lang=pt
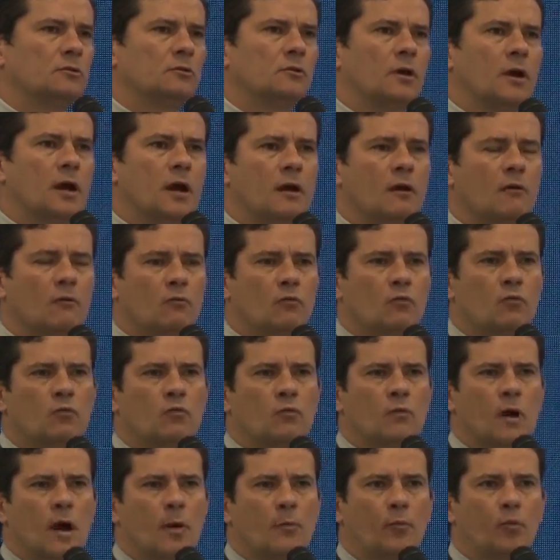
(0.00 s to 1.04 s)
né,
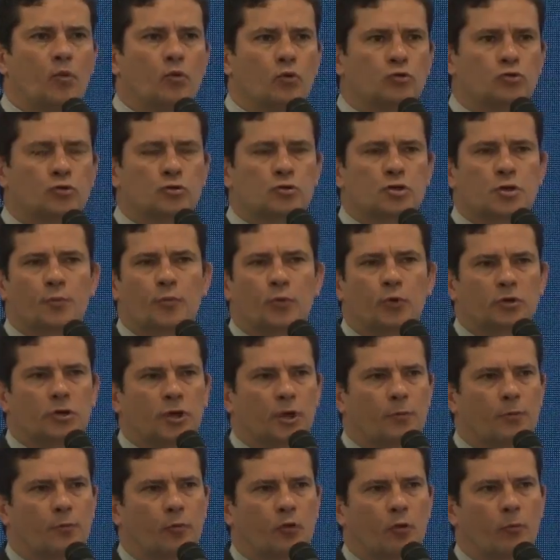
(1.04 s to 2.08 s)
um abuso de
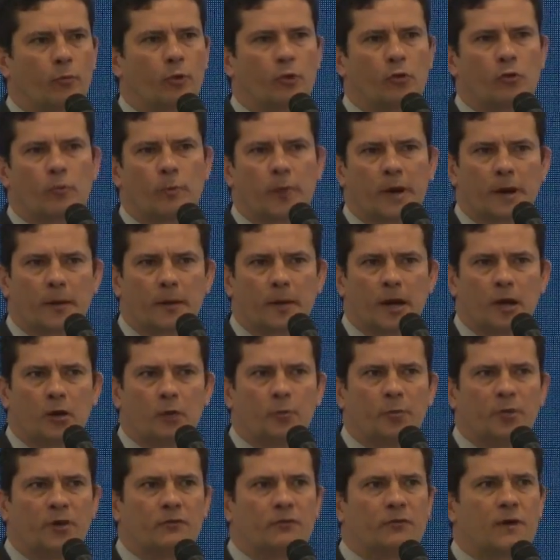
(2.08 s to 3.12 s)
poder público para
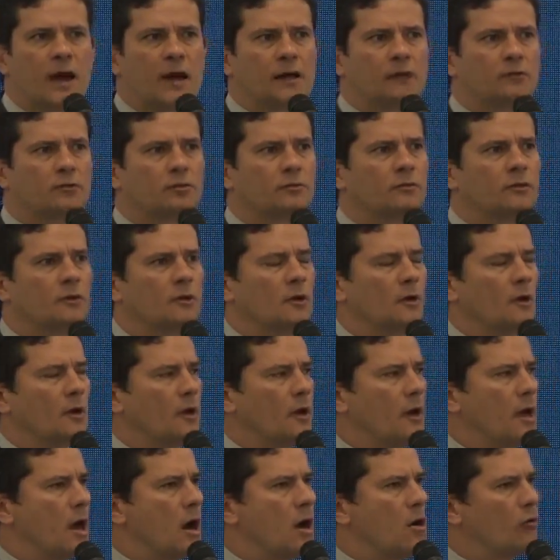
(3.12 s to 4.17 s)
ganho privado,
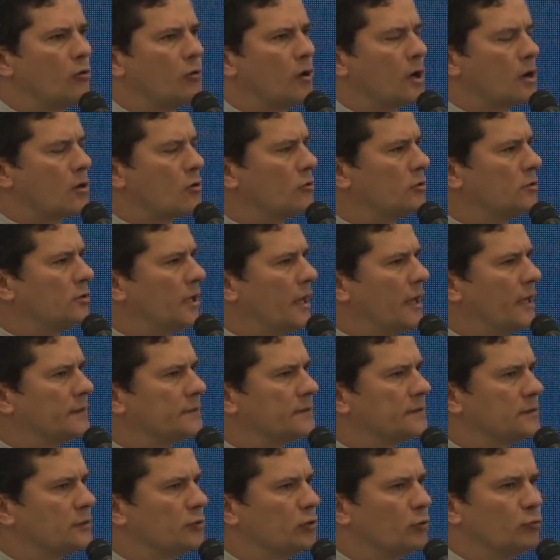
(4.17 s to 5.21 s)
é algo que
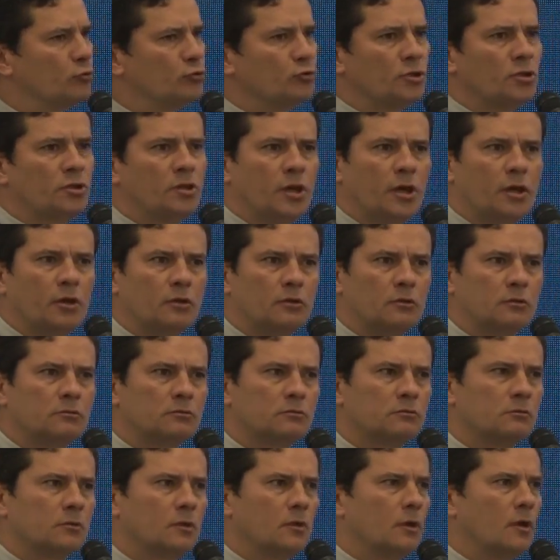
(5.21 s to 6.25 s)
acontece no mundo inteiro,
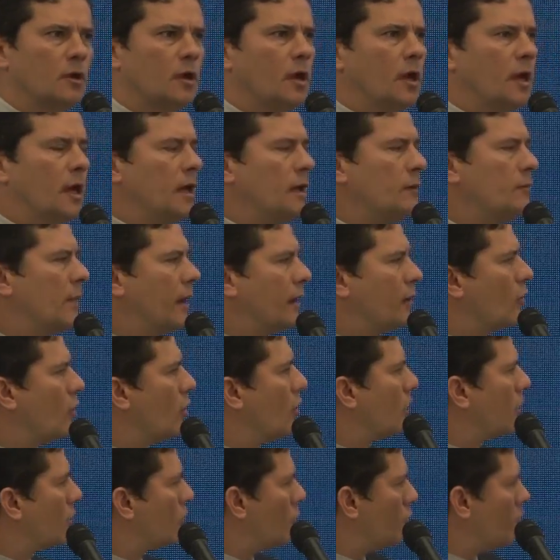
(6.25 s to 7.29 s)
em
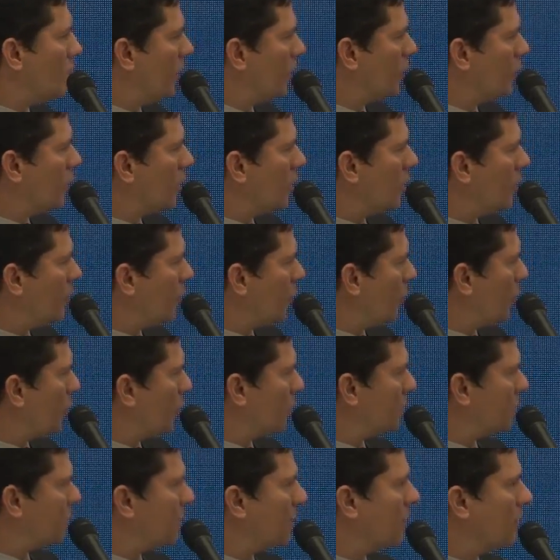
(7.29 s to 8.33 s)
maior ou menor
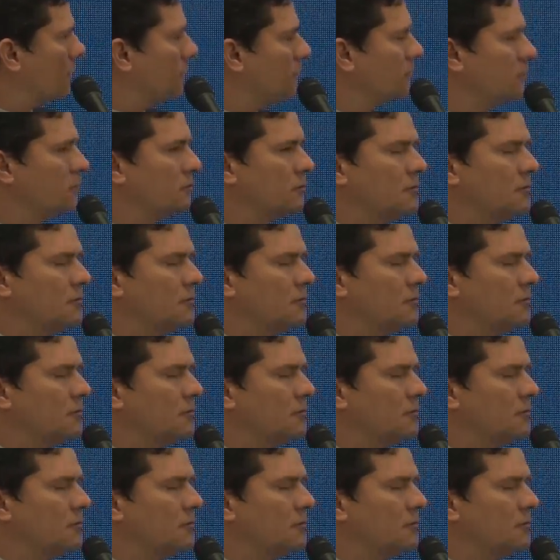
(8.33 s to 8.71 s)
proporção.